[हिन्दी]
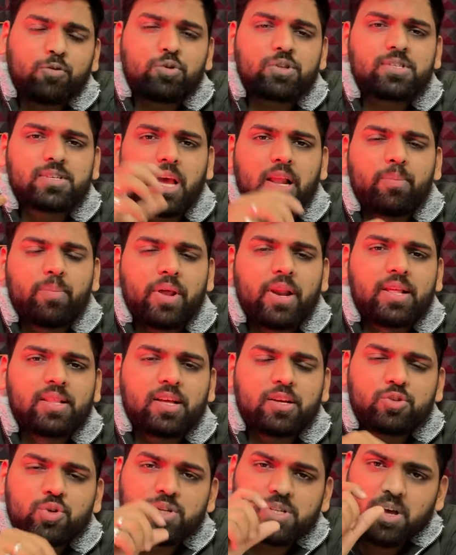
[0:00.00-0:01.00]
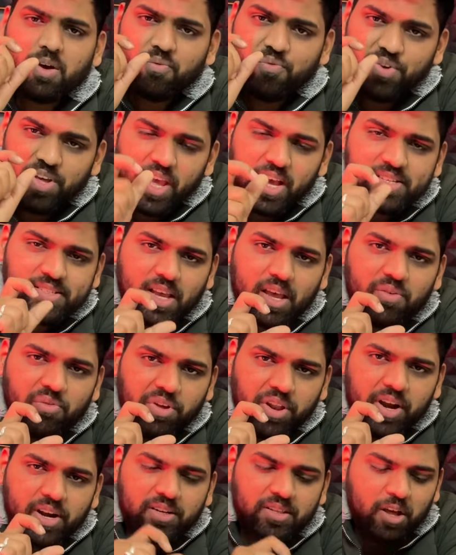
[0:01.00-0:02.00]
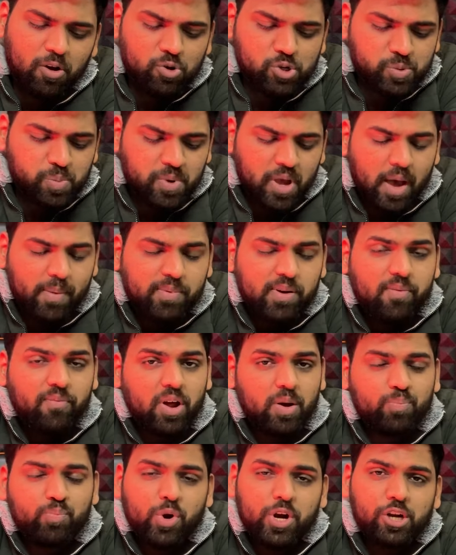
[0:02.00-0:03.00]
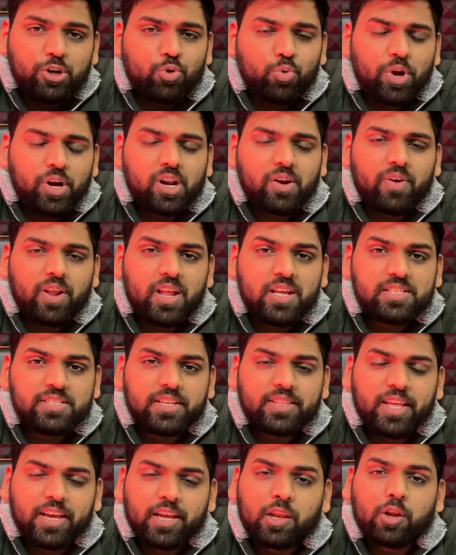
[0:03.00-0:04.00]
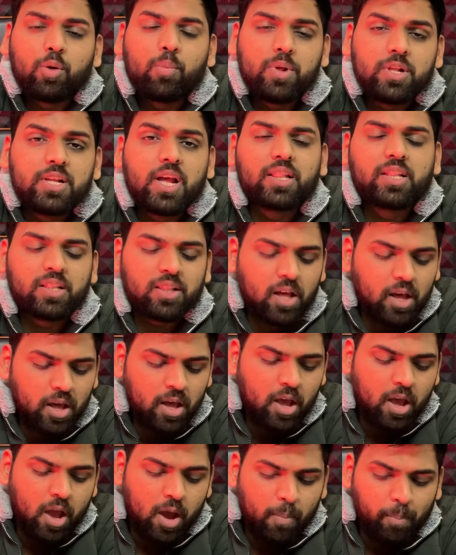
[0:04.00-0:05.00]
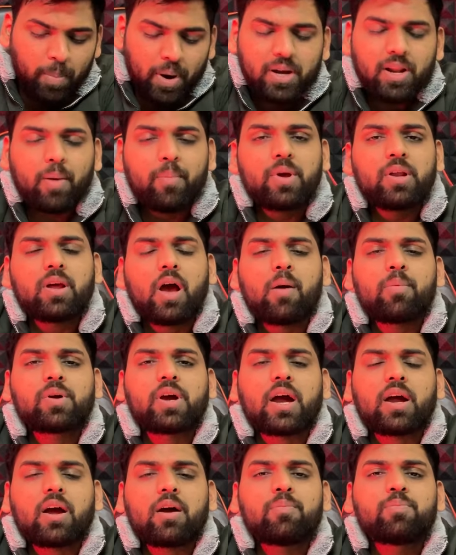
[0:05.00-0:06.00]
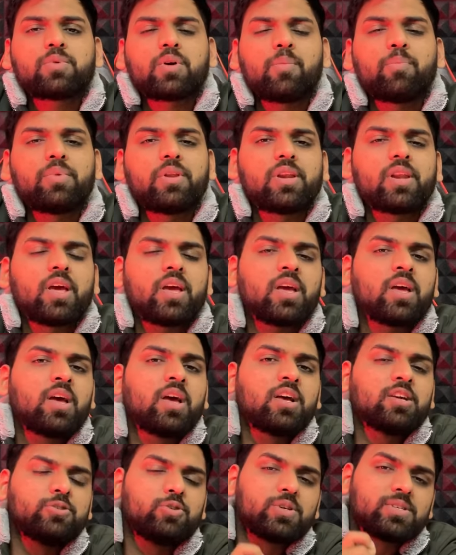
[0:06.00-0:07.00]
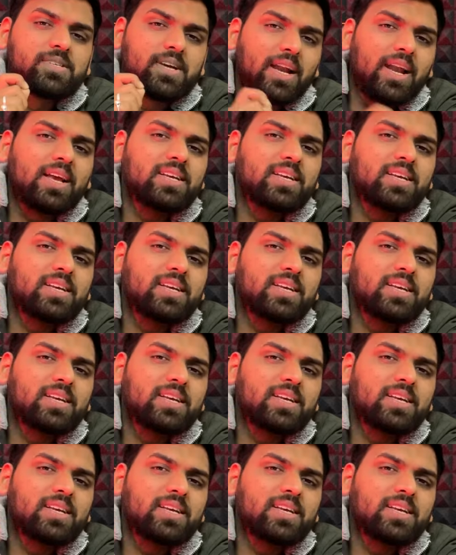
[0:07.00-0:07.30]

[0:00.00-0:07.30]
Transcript: कुछ साल पहले तक जो इसका वी एक्स आई वेरियंट था उसमें आपका 1.2 लीटर वाला इंजन देखने को मिल जाता था बट अब अब अब कंपनी ने जो जेड